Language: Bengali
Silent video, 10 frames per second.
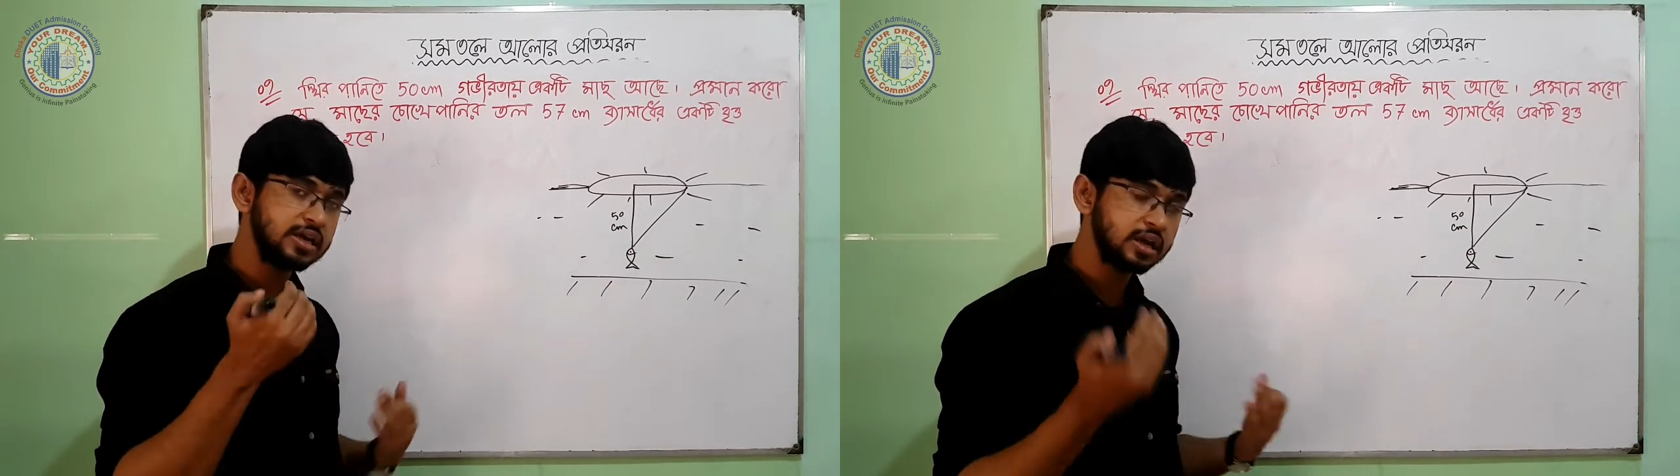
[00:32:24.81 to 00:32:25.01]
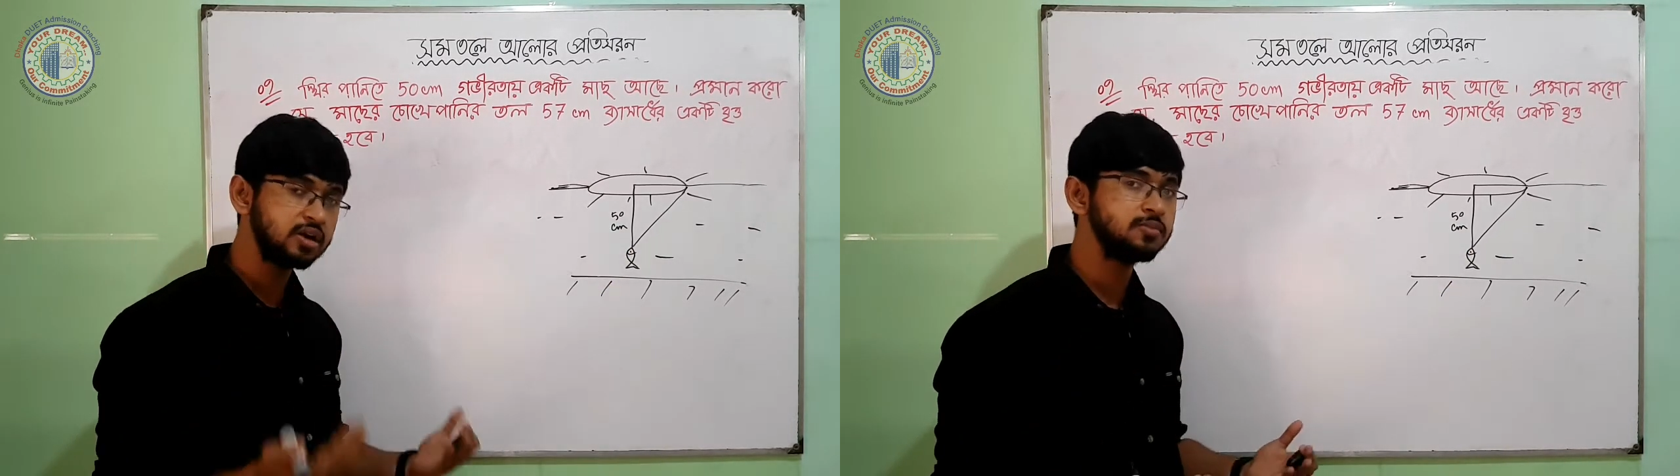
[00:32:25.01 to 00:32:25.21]

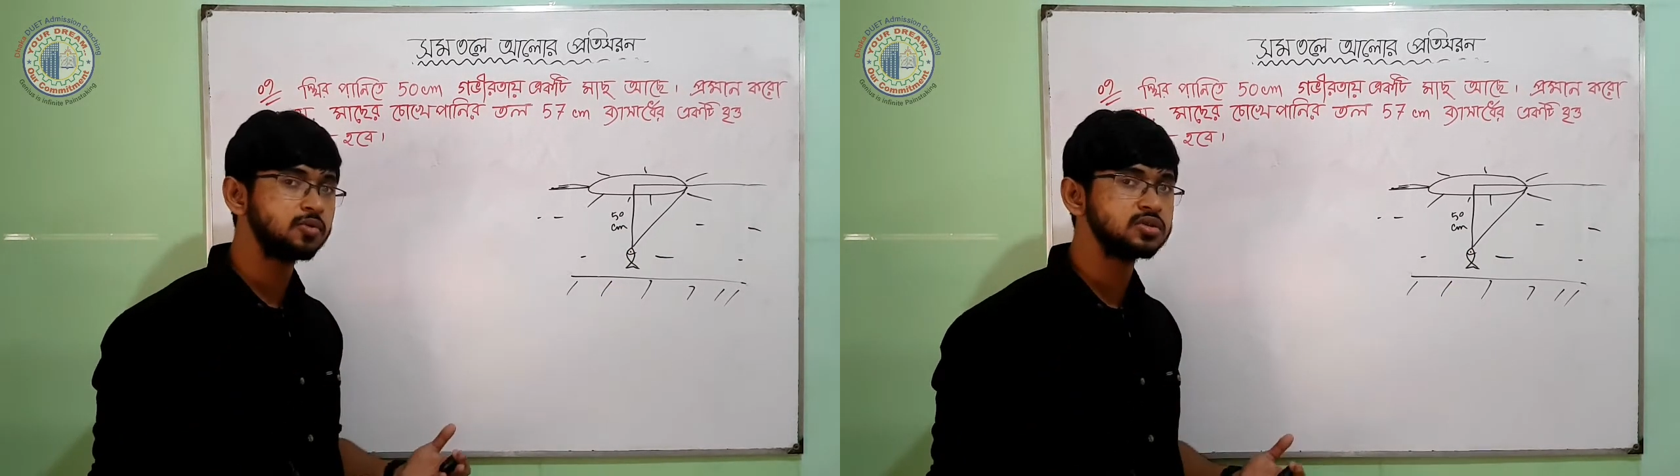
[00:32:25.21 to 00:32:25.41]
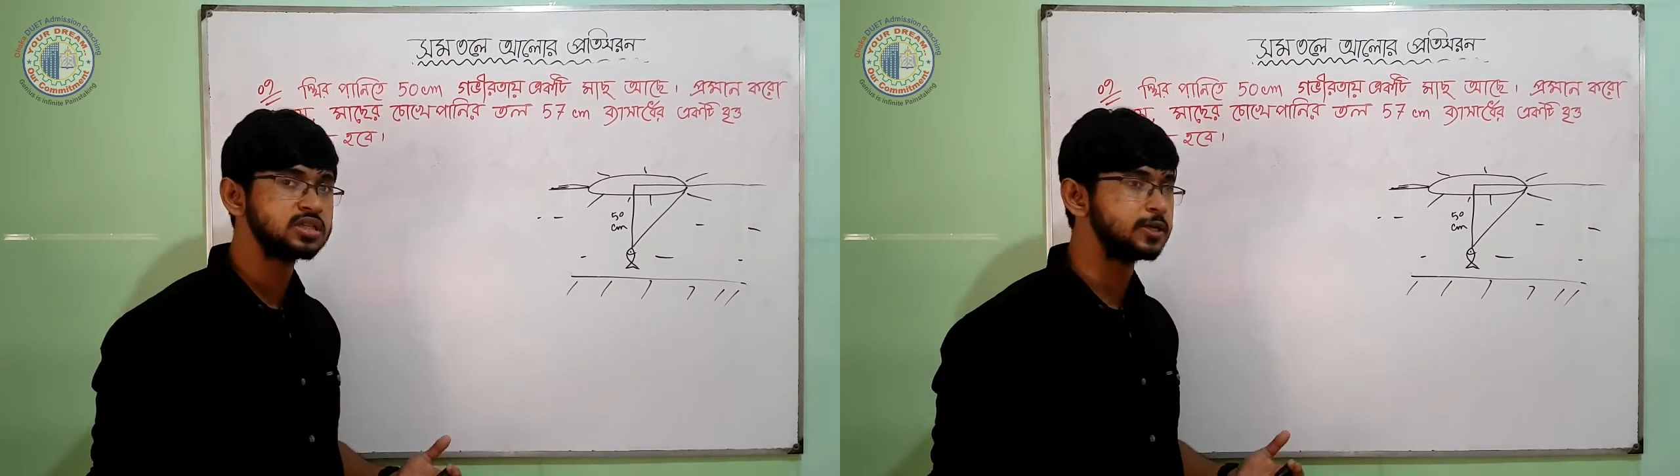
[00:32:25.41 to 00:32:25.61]
এই কারণে
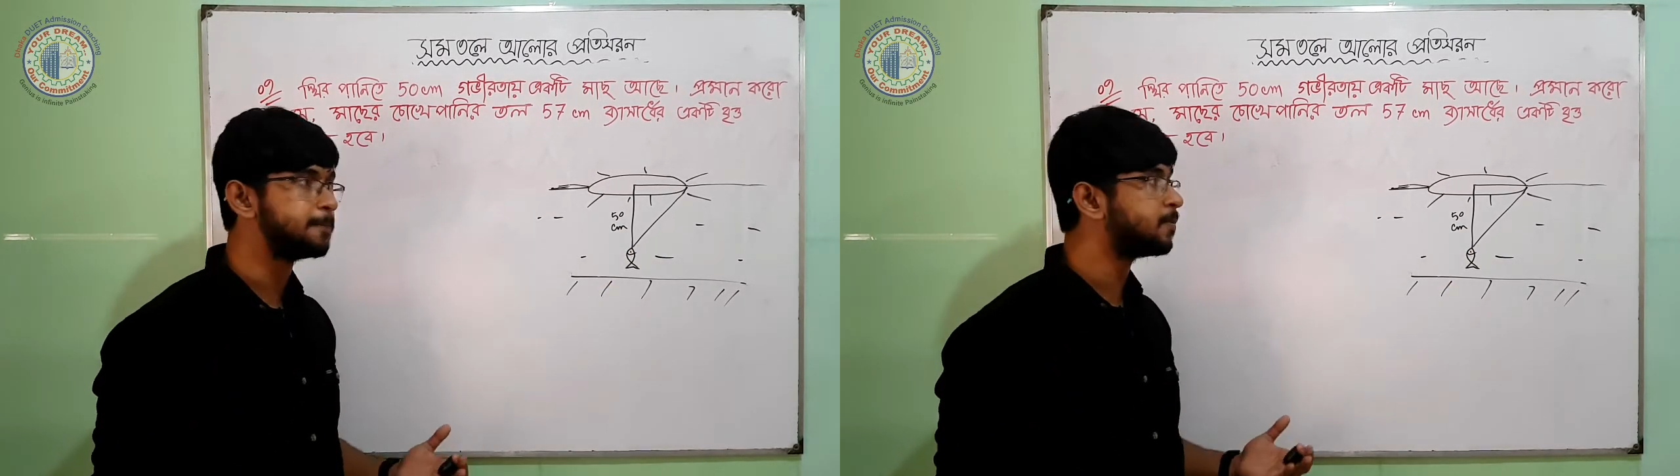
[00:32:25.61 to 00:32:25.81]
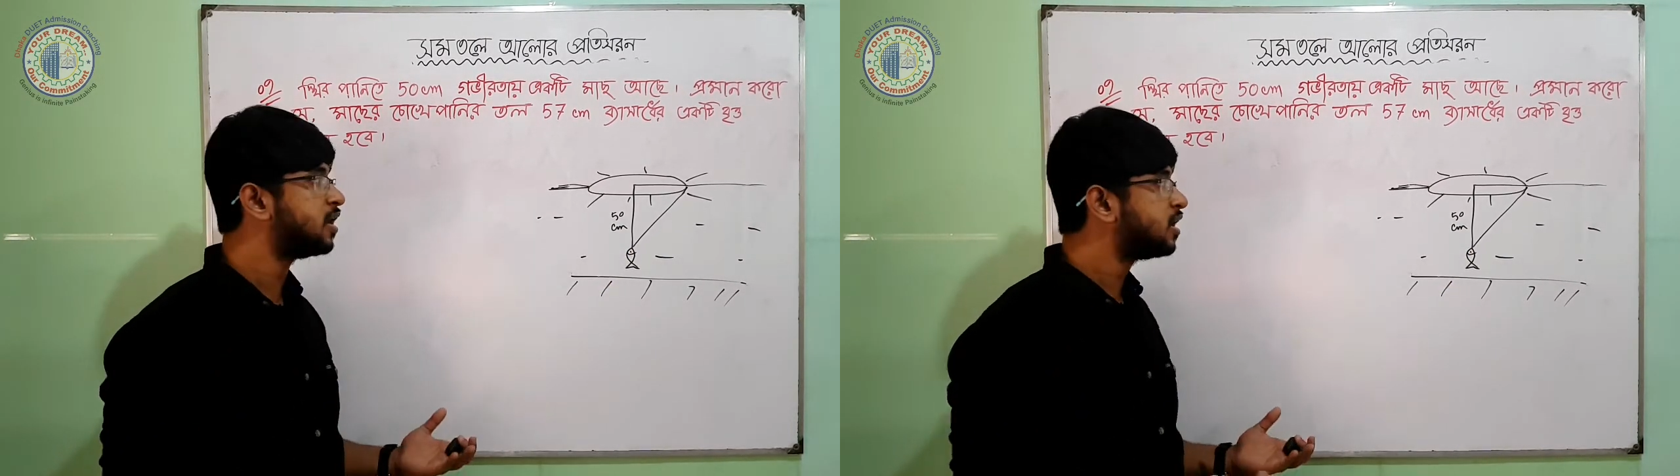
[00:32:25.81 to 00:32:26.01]
বলছি
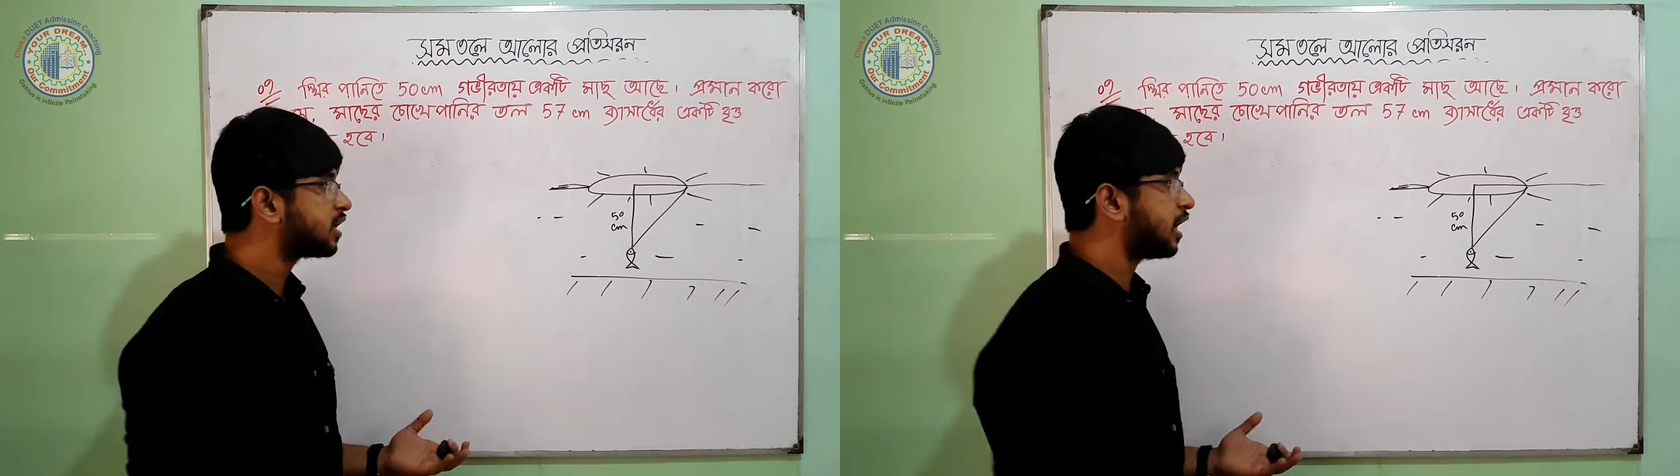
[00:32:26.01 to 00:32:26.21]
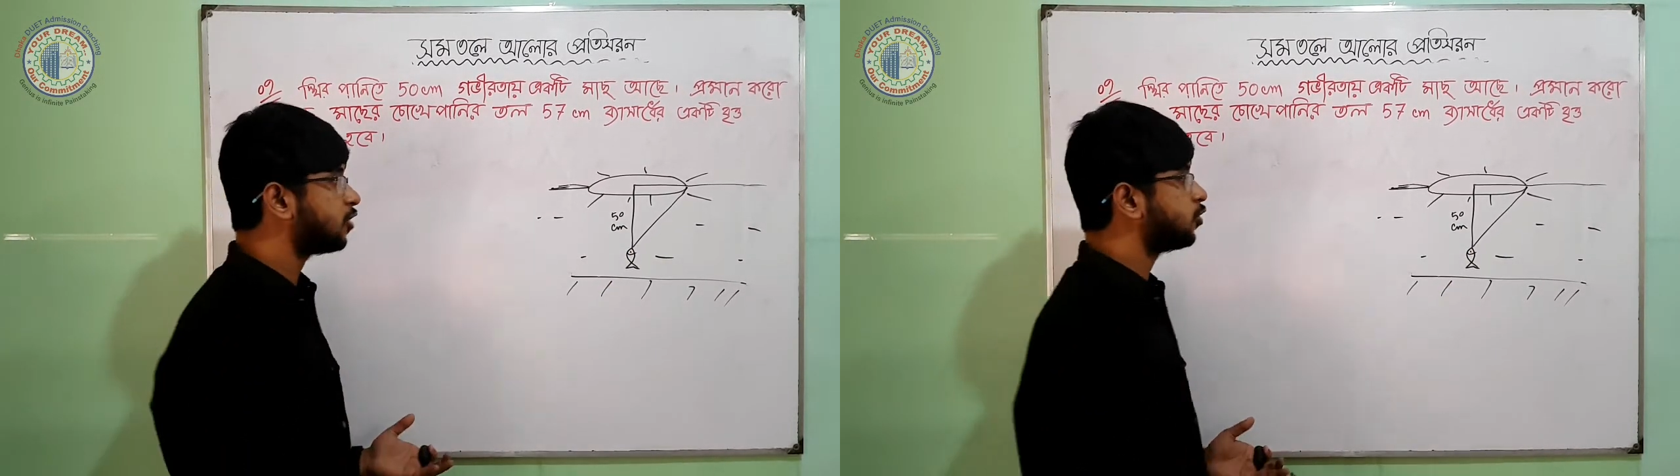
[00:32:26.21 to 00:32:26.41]

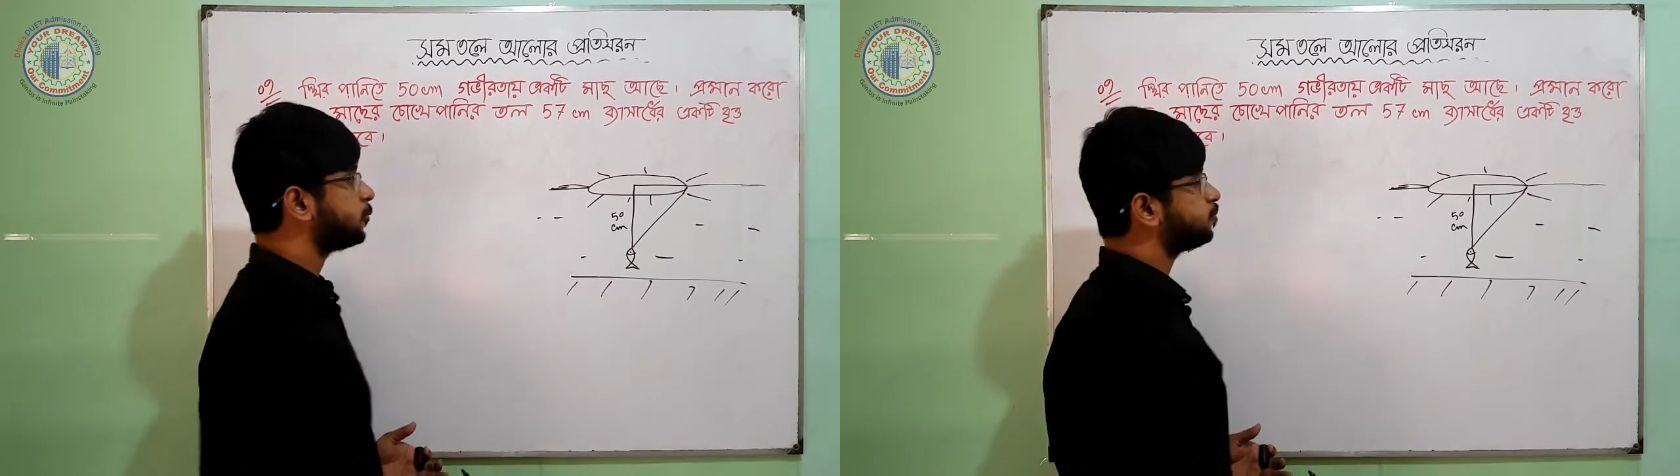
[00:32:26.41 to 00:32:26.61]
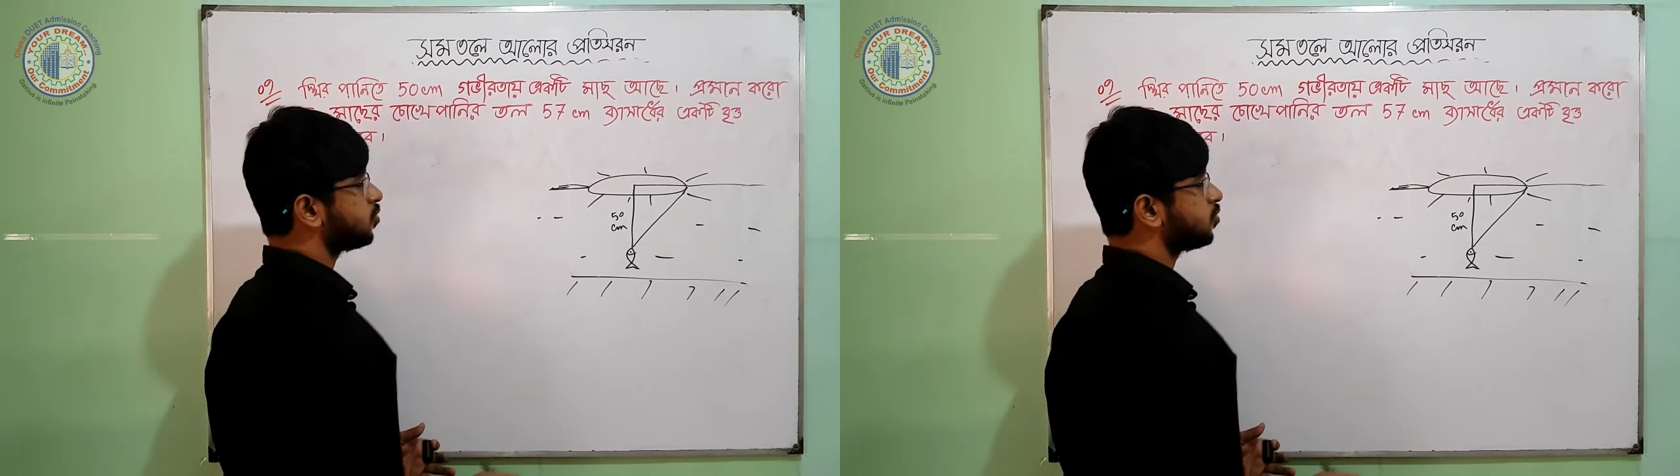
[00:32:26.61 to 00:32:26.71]
কারণ